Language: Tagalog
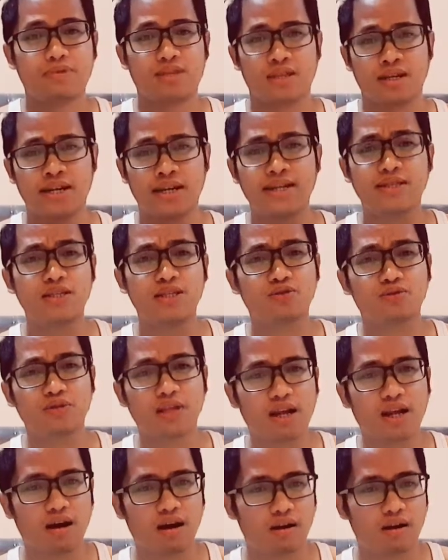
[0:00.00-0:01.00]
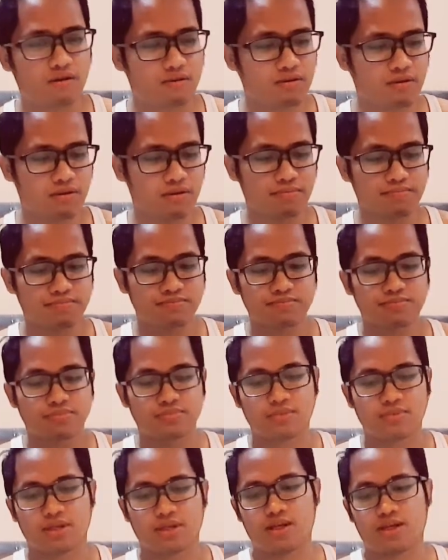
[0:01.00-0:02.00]
Kaya dito na lang ako.
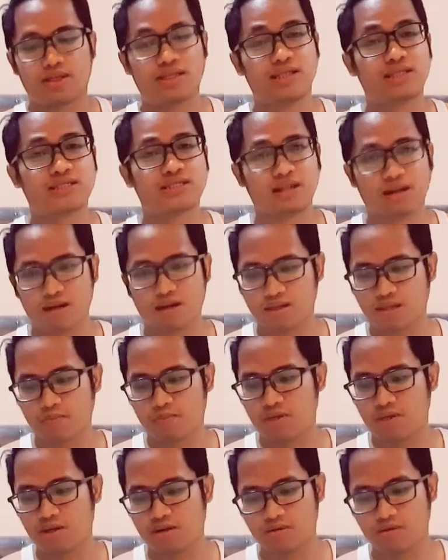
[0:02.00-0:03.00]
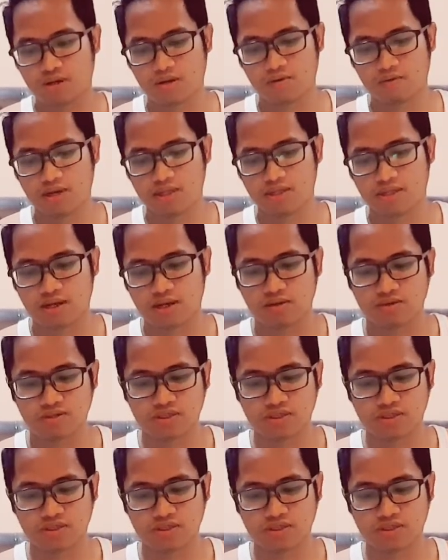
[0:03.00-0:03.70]
At least nakatipid ako ng 1,000.